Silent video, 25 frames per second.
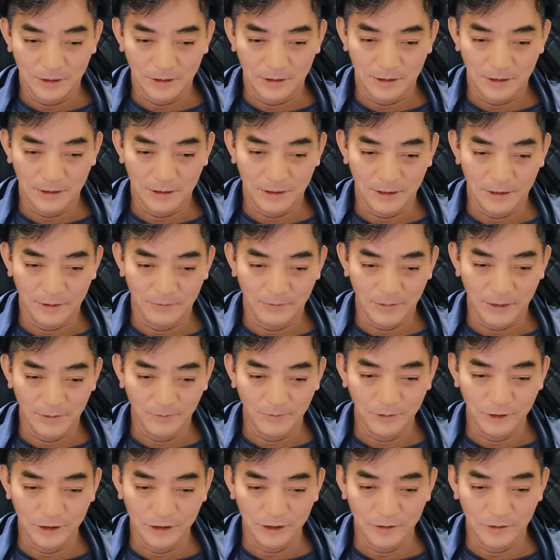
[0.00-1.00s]
ね、
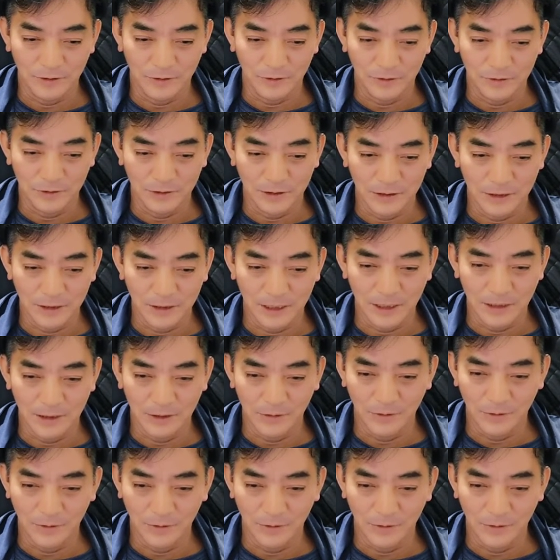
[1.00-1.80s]
むしろこんな